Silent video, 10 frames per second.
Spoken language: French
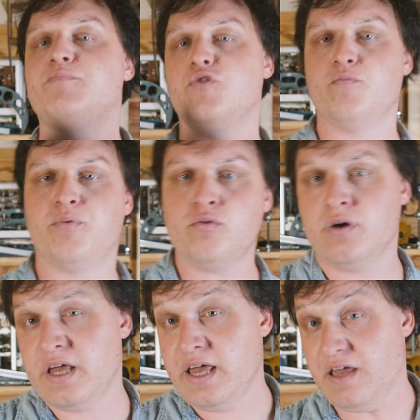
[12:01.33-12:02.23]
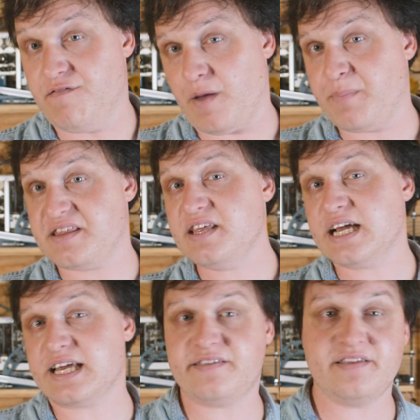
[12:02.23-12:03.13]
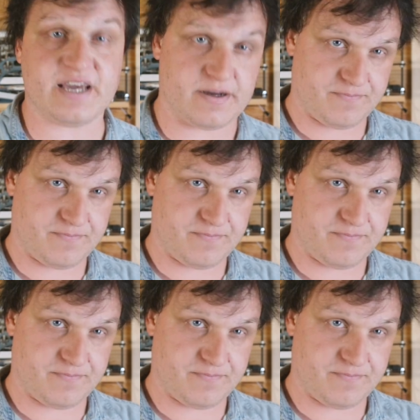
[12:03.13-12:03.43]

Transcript: un peu le pont et faire passer la caténaire.